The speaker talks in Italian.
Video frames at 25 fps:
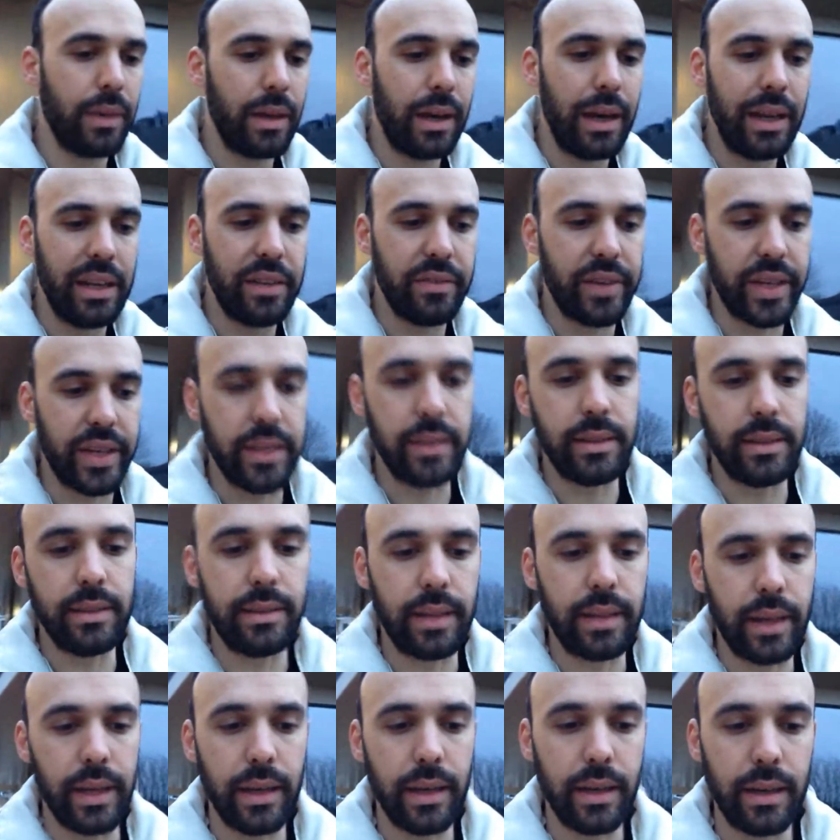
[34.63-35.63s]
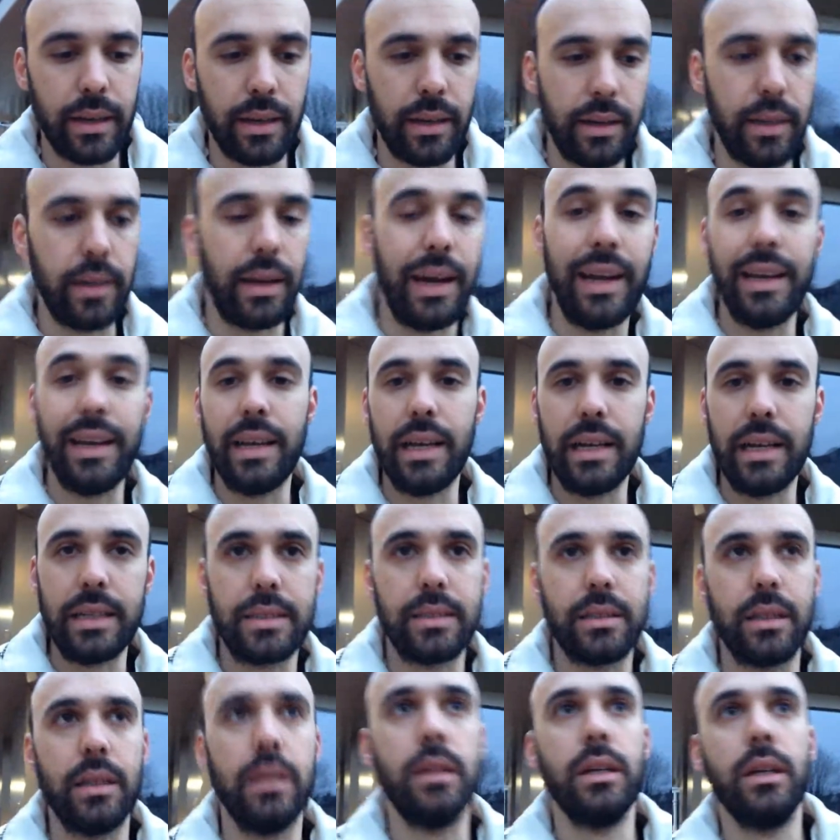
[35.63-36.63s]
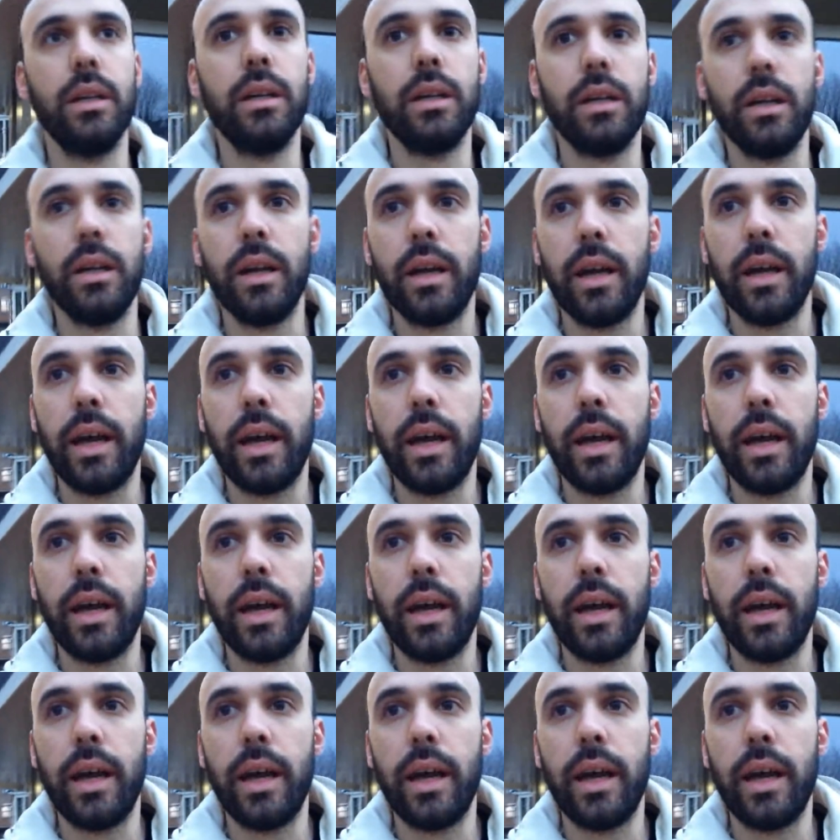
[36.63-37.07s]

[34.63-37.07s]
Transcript: alle vendite eh, all'asta